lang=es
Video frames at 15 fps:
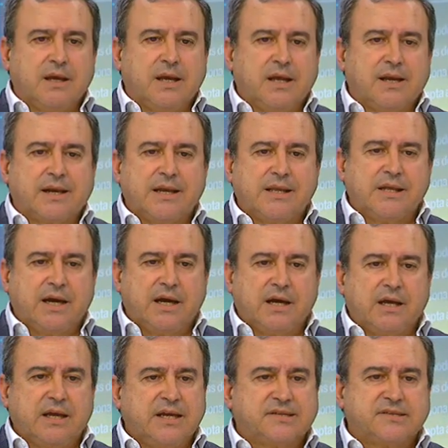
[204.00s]
En
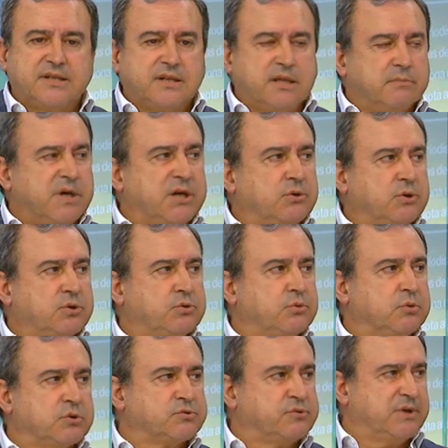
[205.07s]
realidad, ese tema no
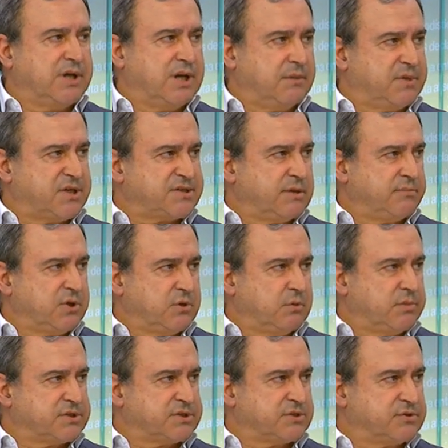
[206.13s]
estuvo sobre la mesa en mi
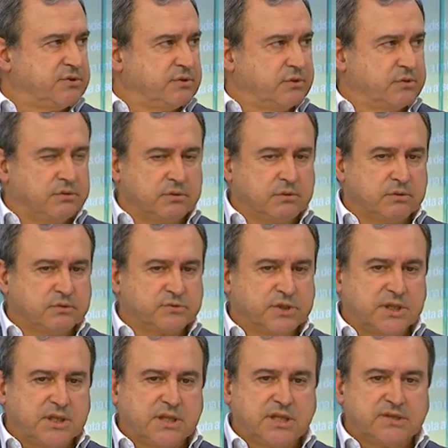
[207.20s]
conversación con,
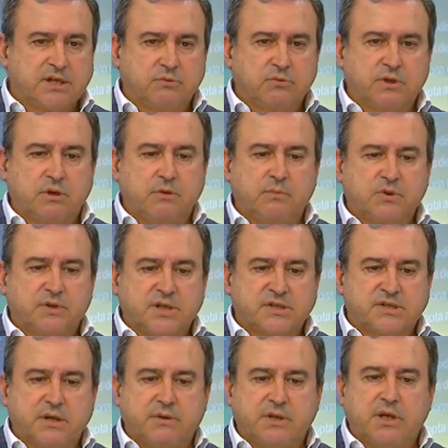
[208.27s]
Sereta, ya que, como
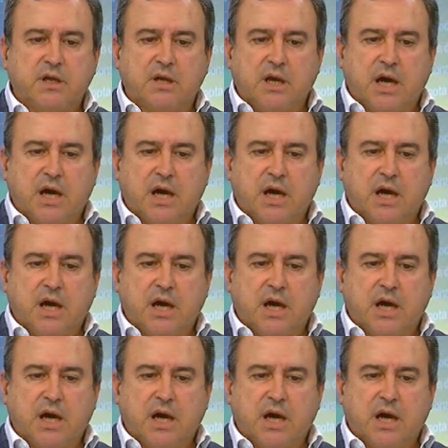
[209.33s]
ustedes saben,